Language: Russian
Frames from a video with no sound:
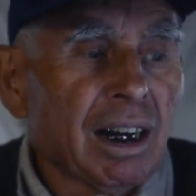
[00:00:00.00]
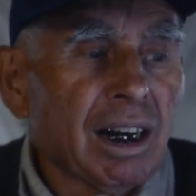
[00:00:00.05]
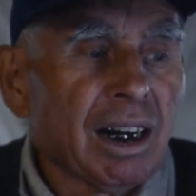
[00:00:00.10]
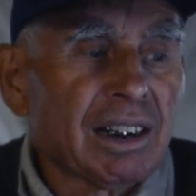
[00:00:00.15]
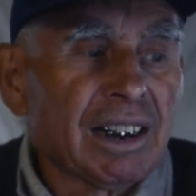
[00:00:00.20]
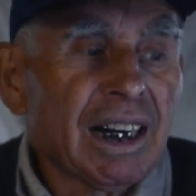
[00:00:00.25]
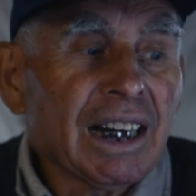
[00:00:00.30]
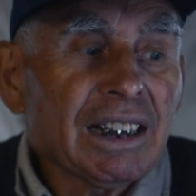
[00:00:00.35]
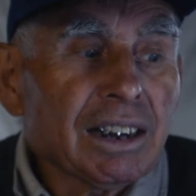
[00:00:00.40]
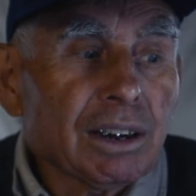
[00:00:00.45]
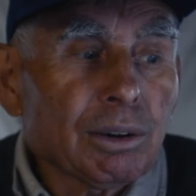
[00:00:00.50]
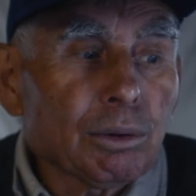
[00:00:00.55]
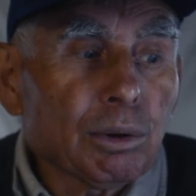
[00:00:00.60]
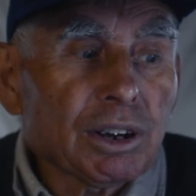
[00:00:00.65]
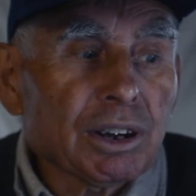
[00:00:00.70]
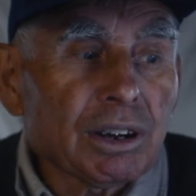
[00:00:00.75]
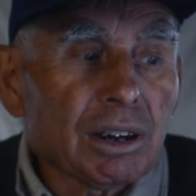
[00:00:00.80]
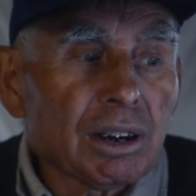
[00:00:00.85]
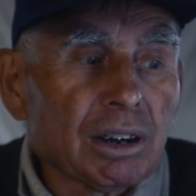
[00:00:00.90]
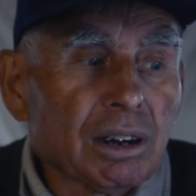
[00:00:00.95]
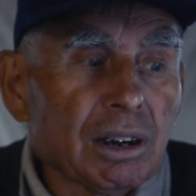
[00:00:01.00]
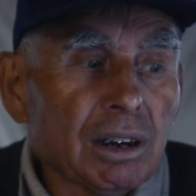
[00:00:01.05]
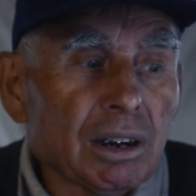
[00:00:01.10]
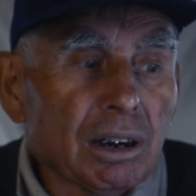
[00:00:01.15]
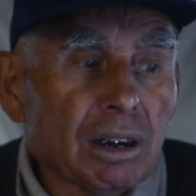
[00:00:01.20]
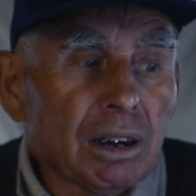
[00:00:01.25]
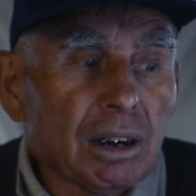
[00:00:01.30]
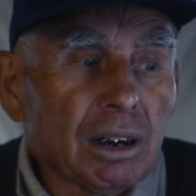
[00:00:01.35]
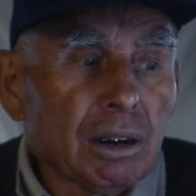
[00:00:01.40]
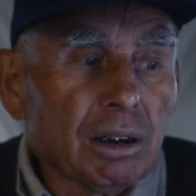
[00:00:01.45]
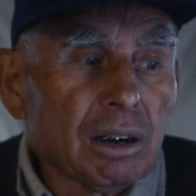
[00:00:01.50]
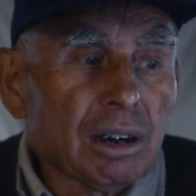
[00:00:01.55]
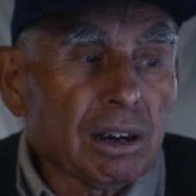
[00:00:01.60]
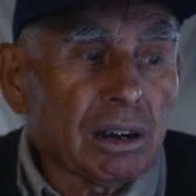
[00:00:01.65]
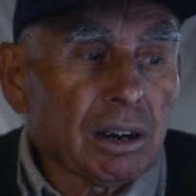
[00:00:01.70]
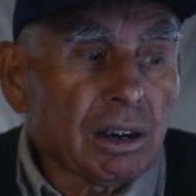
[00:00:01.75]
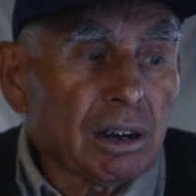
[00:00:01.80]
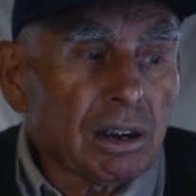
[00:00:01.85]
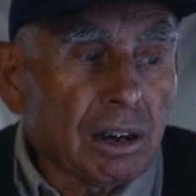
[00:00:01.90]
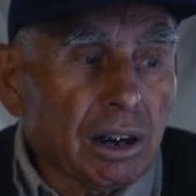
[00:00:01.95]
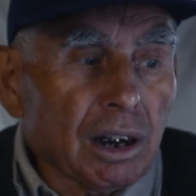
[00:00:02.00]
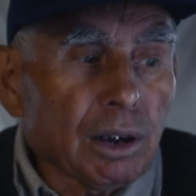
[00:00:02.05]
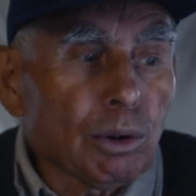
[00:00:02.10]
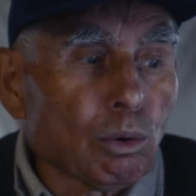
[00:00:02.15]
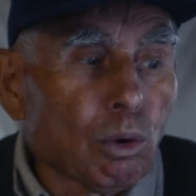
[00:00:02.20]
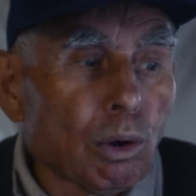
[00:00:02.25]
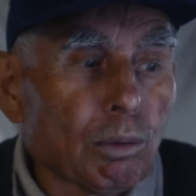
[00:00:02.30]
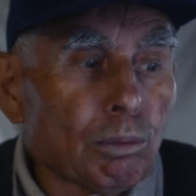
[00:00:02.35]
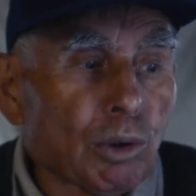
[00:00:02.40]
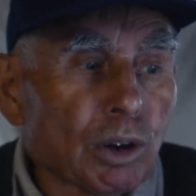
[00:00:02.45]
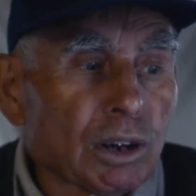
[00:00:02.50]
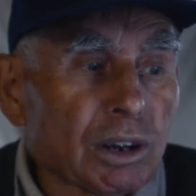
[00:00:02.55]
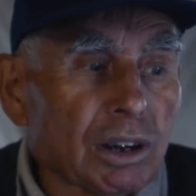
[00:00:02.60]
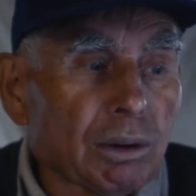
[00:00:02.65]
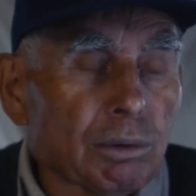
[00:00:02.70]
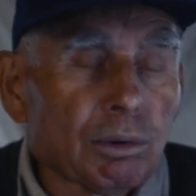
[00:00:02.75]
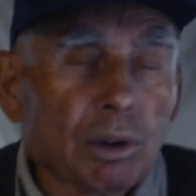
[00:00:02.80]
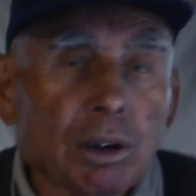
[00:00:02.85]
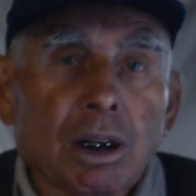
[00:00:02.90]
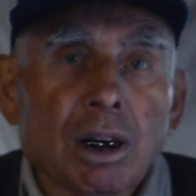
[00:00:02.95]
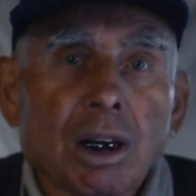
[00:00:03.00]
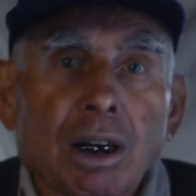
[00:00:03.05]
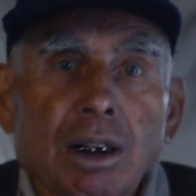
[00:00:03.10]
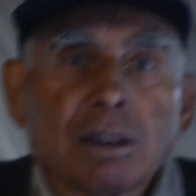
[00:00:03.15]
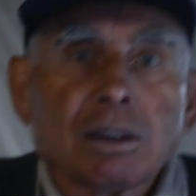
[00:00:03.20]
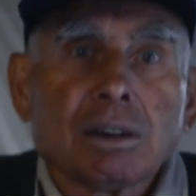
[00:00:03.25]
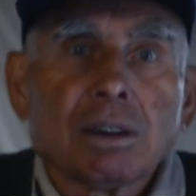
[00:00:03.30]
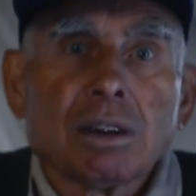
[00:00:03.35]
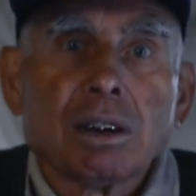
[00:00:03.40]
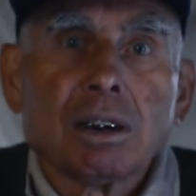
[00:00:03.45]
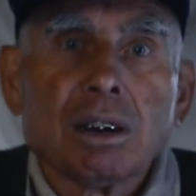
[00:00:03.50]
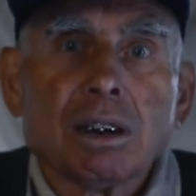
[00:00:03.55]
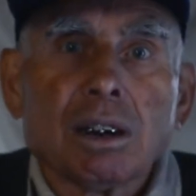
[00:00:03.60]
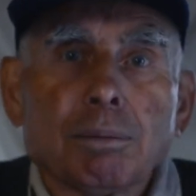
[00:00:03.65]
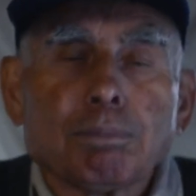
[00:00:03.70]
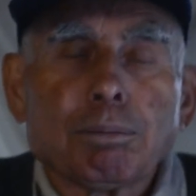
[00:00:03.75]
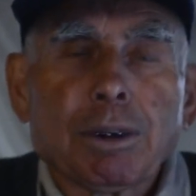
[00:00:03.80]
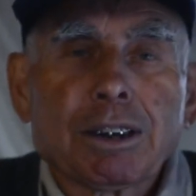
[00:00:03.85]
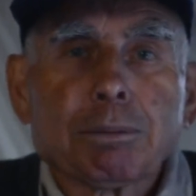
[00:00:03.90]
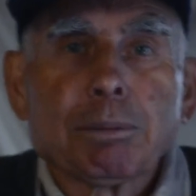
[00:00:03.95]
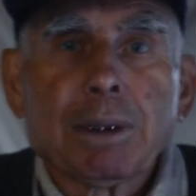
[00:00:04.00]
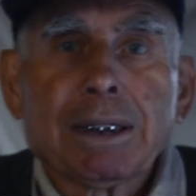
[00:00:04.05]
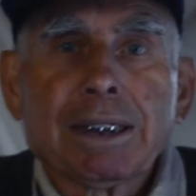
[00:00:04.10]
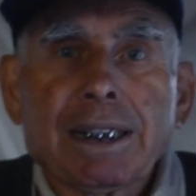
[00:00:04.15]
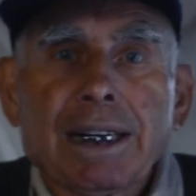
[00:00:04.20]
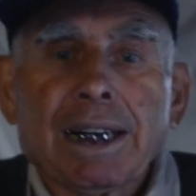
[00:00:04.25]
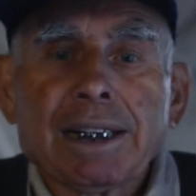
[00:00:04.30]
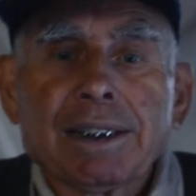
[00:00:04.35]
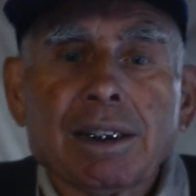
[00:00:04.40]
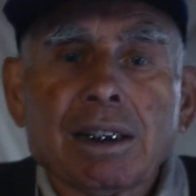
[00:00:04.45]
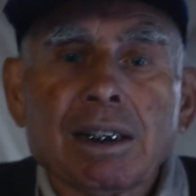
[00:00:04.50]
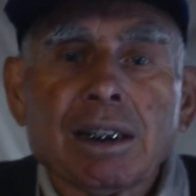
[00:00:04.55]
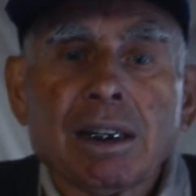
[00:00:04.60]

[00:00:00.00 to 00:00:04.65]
Также точно и кино можно вот э, посмотреть.